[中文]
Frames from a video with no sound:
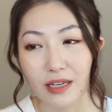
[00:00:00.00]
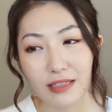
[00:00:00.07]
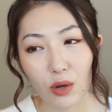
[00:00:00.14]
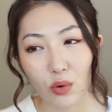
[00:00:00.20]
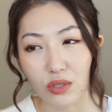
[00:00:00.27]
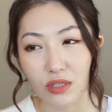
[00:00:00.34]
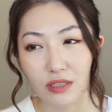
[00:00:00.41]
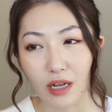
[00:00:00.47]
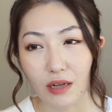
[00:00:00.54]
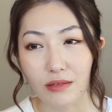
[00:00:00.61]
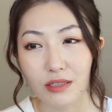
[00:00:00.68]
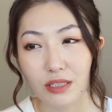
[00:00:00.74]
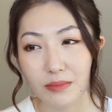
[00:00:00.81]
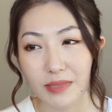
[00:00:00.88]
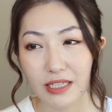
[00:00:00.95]
但我知
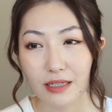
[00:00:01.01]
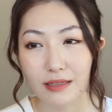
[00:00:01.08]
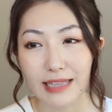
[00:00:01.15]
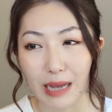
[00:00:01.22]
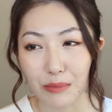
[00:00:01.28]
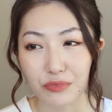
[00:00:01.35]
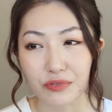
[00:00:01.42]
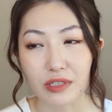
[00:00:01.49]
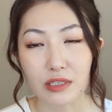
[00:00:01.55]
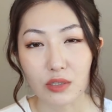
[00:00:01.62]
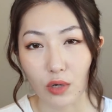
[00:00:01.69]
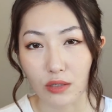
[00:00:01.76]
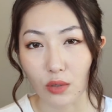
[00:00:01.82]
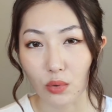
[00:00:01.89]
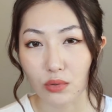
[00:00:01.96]
道市面上大部分的
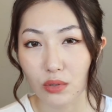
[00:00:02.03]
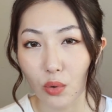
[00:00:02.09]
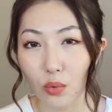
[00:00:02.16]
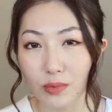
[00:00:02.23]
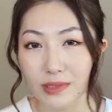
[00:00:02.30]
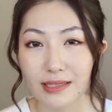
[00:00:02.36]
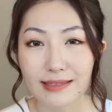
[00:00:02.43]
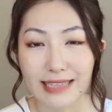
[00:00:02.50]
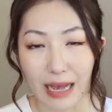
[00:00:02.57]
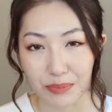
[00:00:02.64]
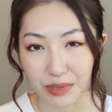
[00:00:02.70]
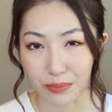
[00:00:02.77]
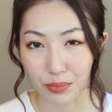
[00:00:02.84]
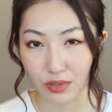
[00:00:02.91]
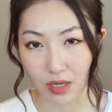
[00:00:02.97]
卸妆油都性价
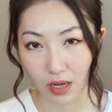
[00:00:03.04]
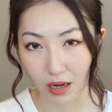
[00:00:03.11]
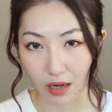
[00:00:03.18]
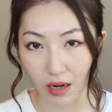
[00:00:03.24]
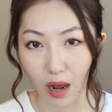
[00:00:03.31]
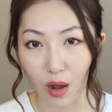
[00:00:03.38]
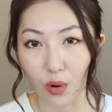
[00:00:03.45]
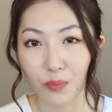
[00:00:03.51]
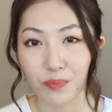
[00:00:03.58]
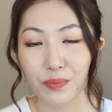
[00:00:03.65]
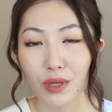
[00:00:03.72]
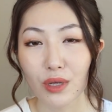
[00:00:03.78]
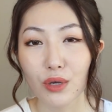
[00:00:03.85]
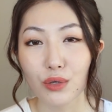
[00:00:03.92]
比不是很高，